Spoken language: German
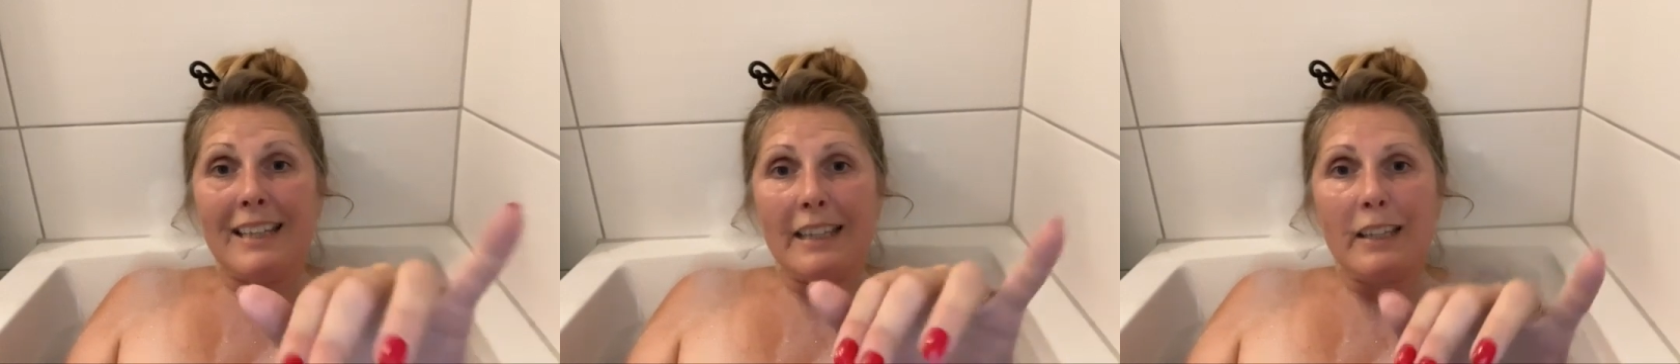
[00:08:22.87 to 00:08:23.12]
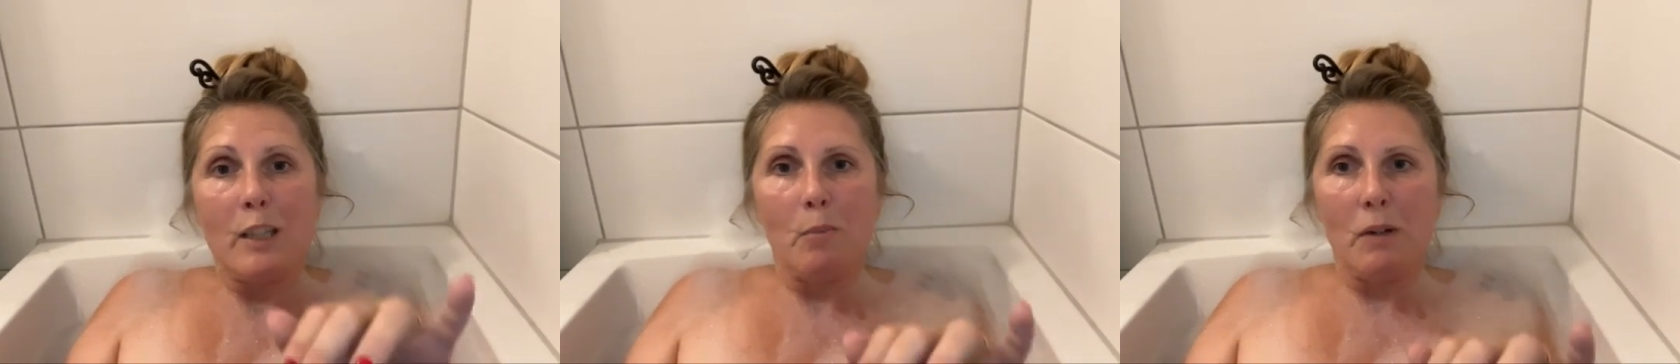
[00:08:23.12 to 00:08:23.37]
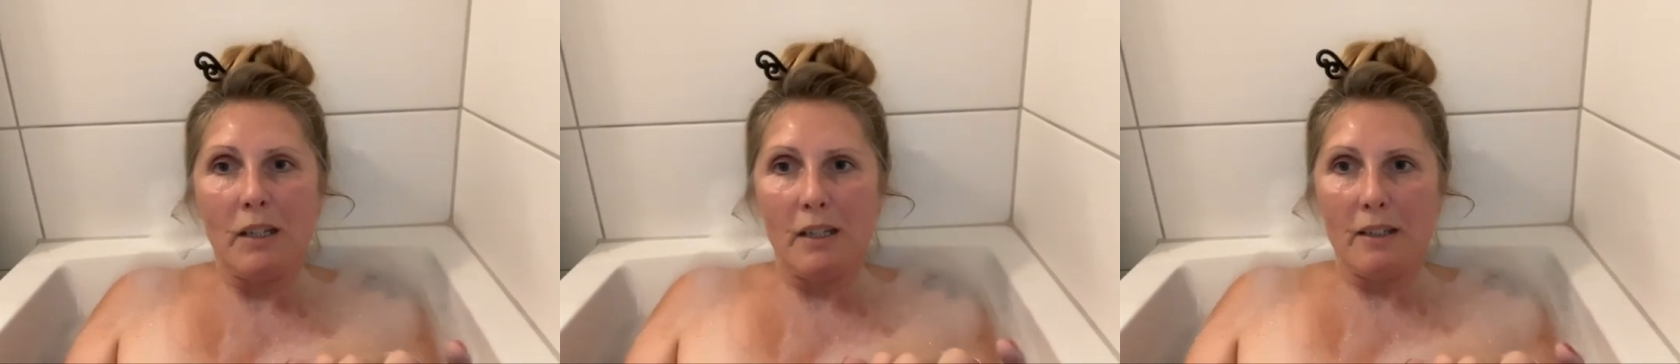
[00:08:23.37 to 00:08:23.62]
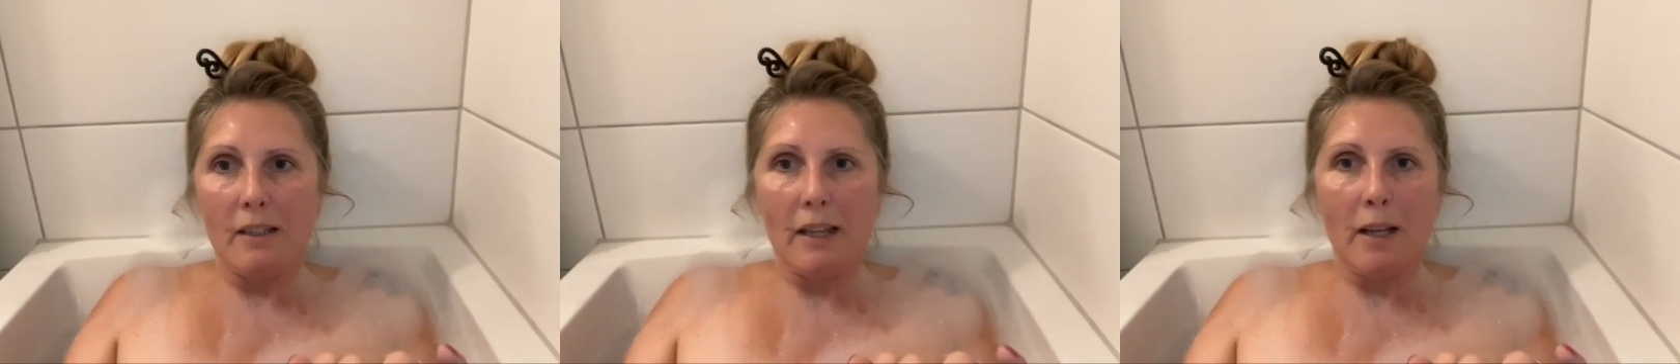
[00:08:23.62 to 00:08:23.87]
ich
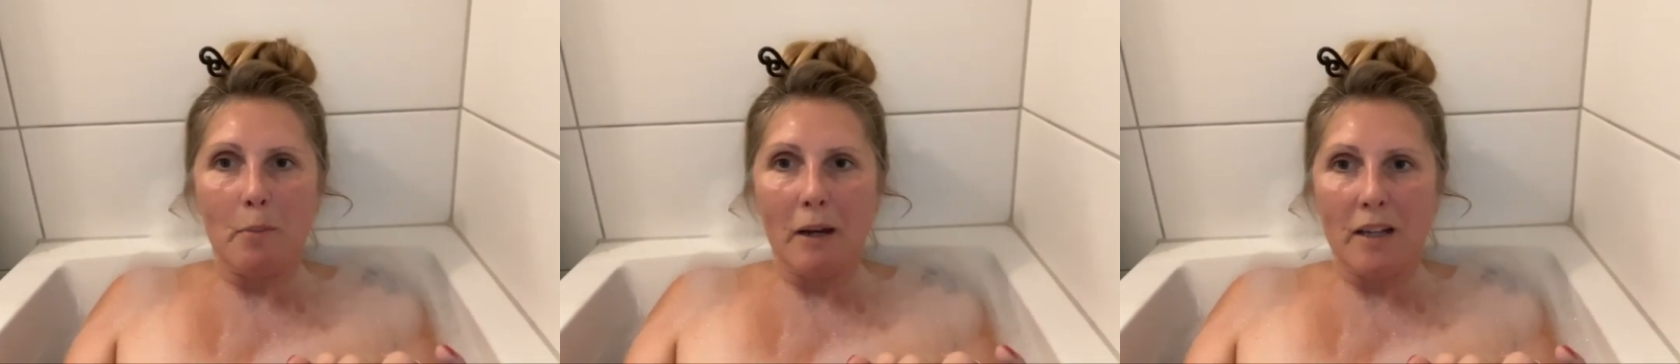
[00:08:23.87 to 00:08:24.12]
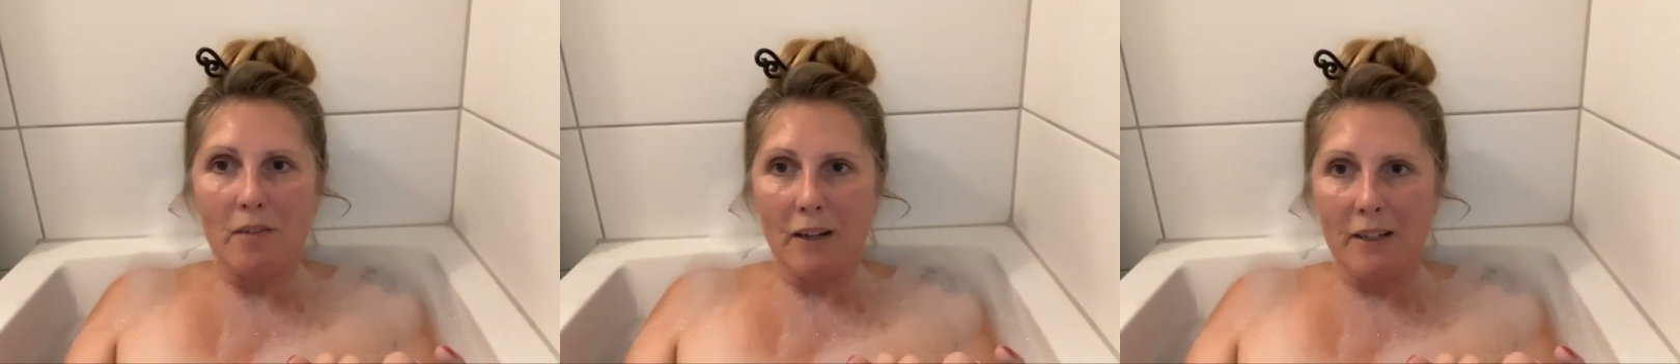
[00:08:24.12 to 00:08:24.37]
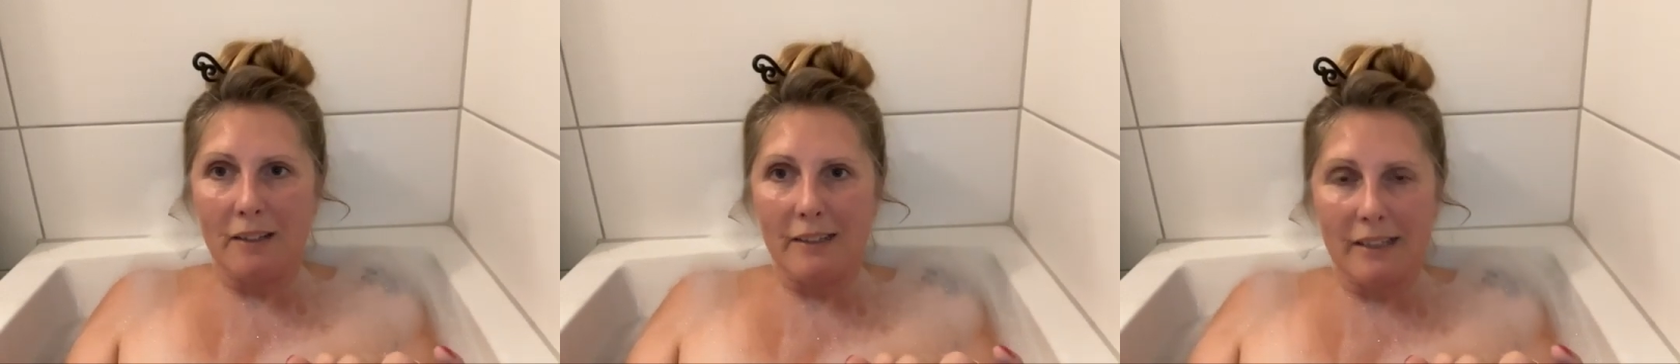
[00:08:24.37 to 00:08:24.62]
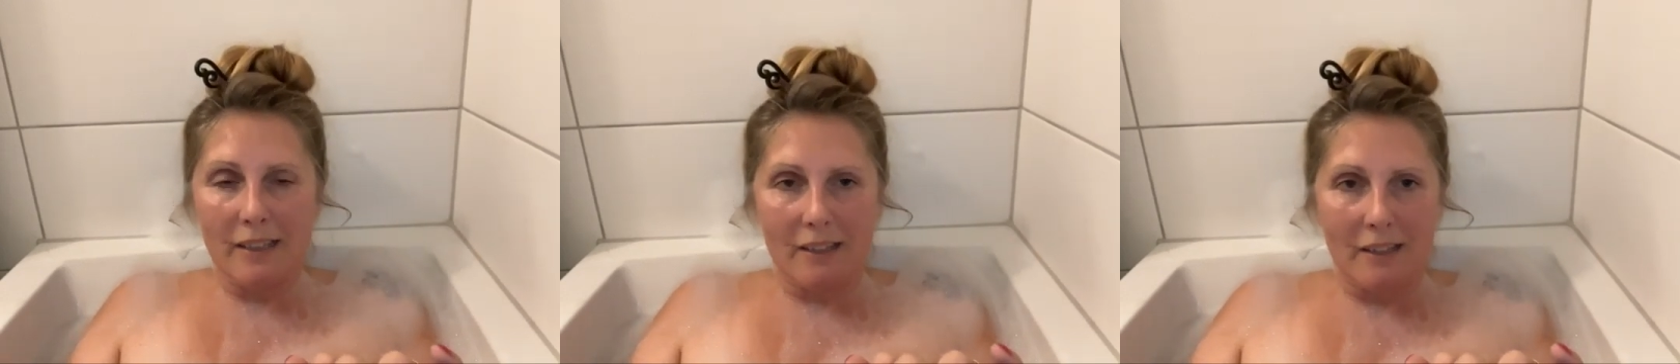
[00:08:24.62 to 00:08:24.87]
immerhin in einer Badewanne
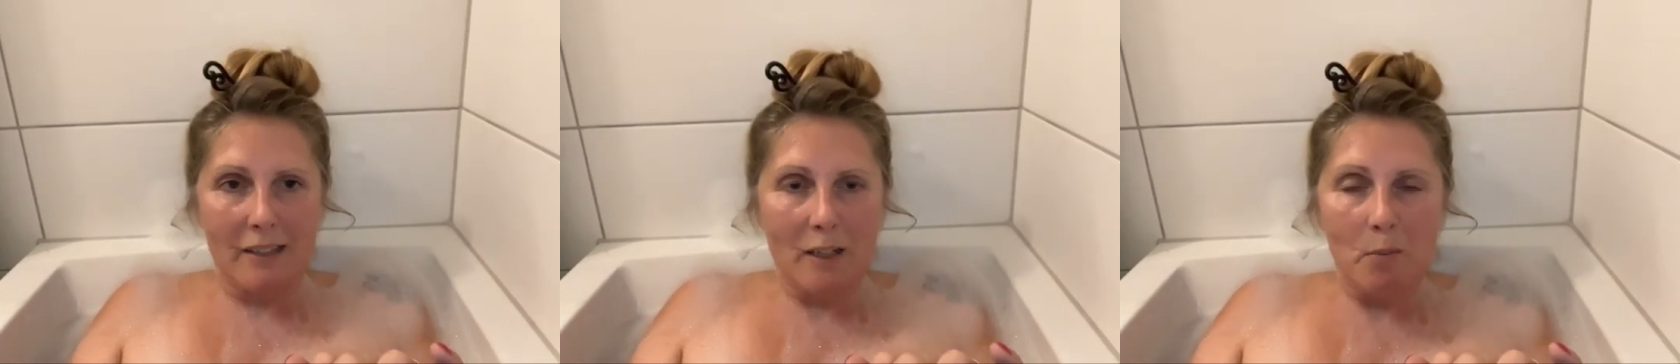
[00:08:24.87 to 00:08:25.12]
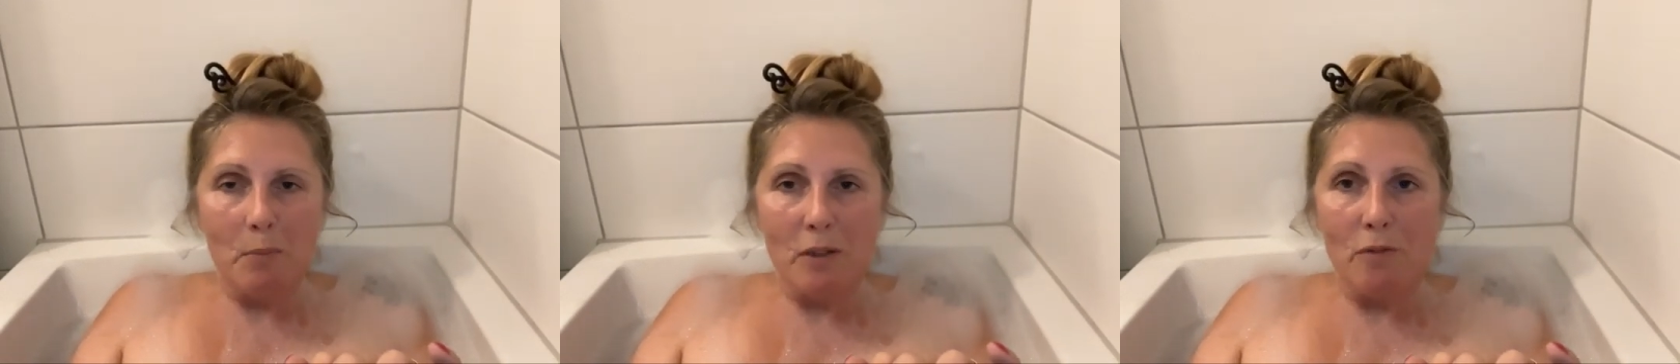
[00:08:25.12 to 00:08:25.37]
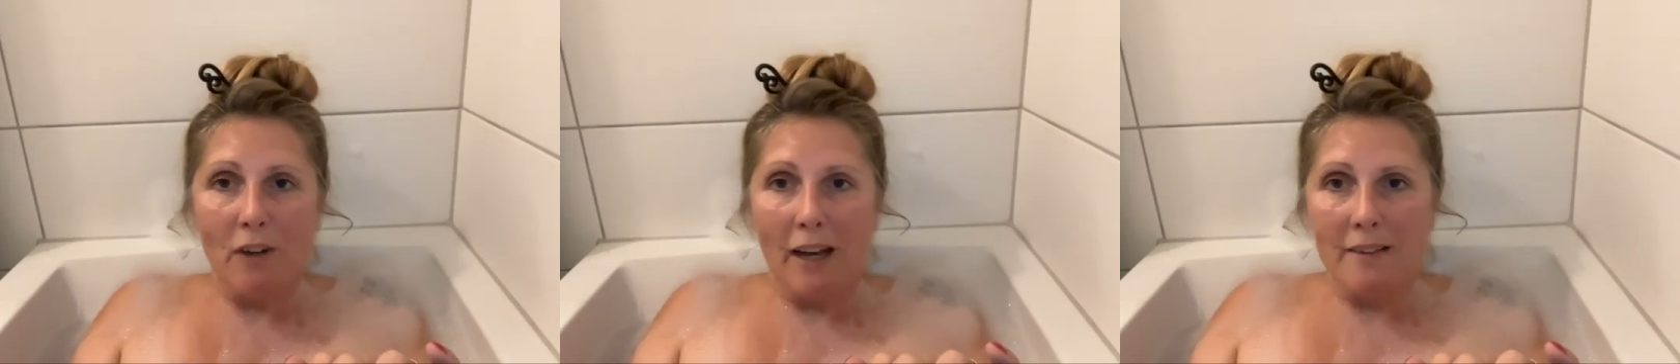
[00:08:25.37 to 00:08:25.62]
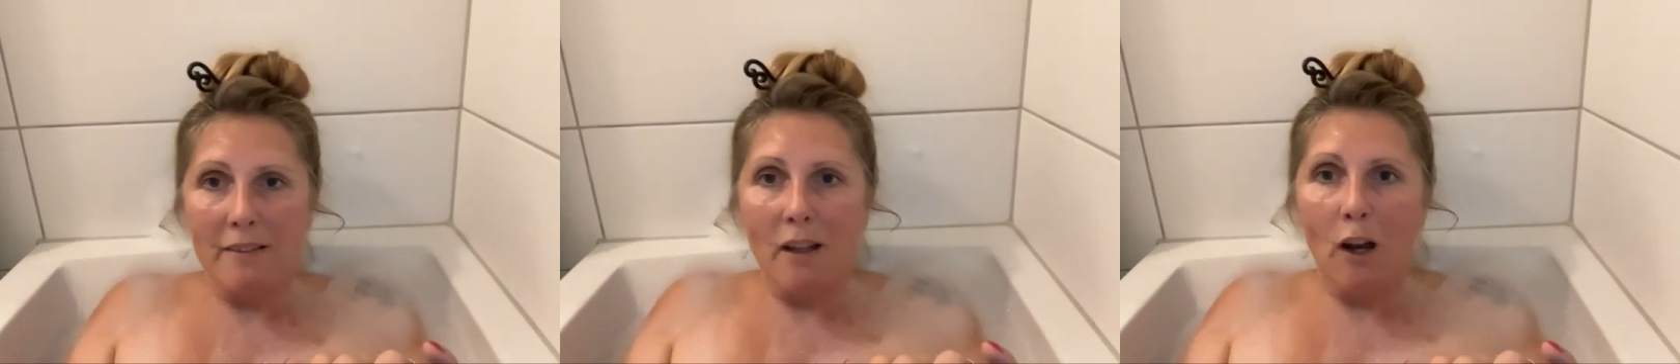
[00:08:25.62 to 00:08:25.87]
liegen, in einem
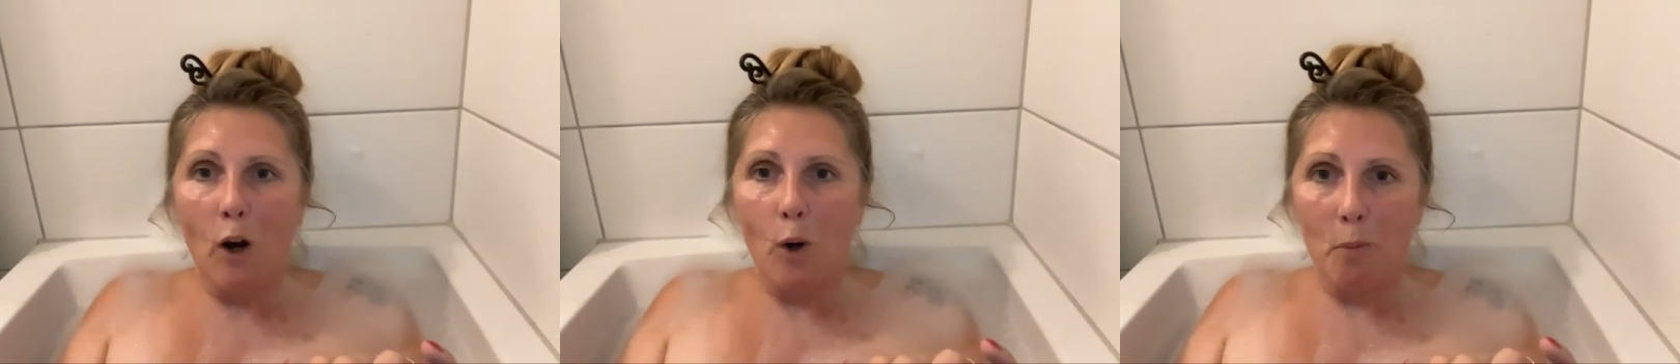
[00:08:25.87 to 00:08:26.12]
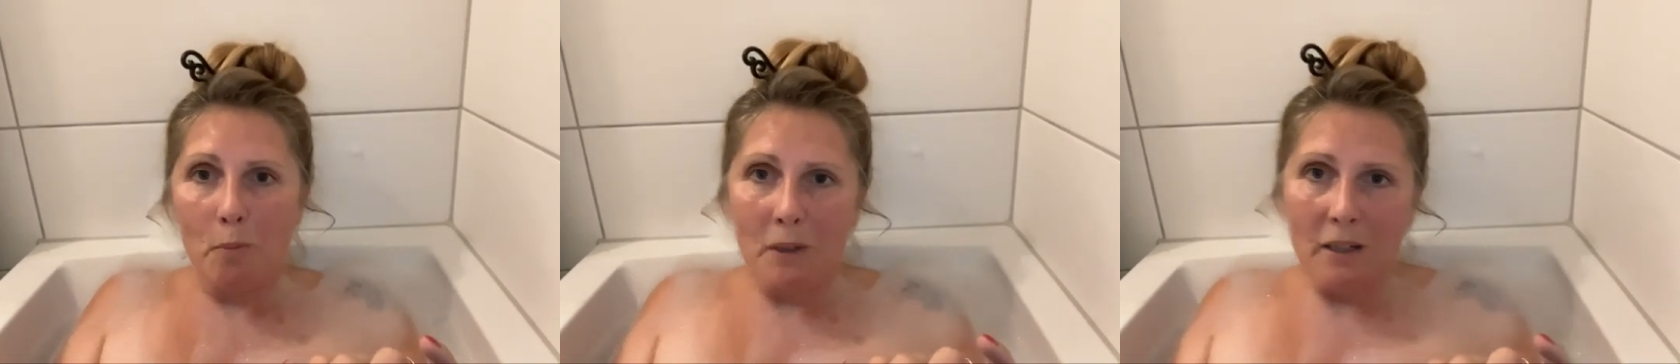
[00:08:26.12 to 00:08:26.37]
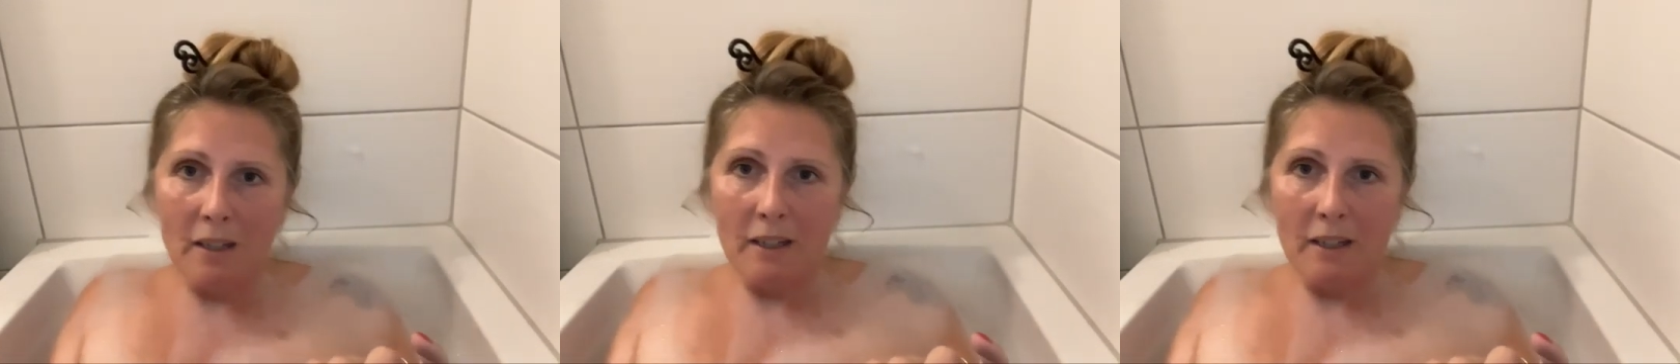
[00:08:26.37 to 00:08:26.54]
privaten Raum,